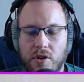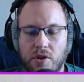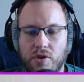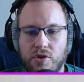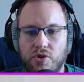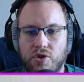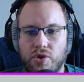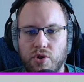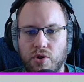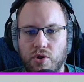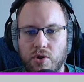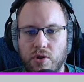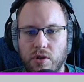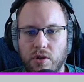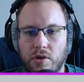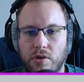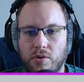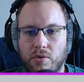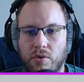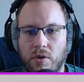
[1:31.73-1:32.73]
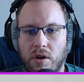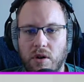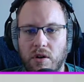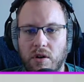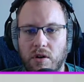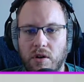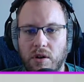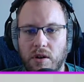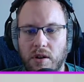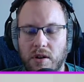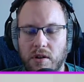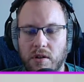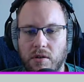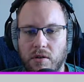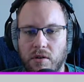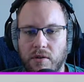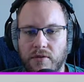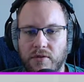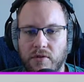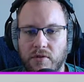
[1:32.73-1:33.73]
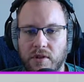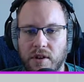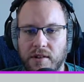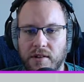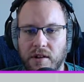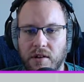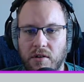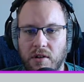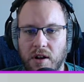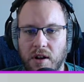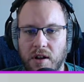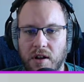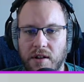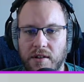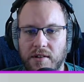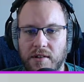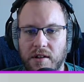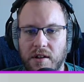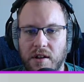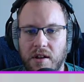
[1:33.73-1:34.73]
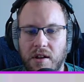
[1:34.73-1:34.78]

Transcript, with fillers: schön durch, in der Hoffnung, dass auch alles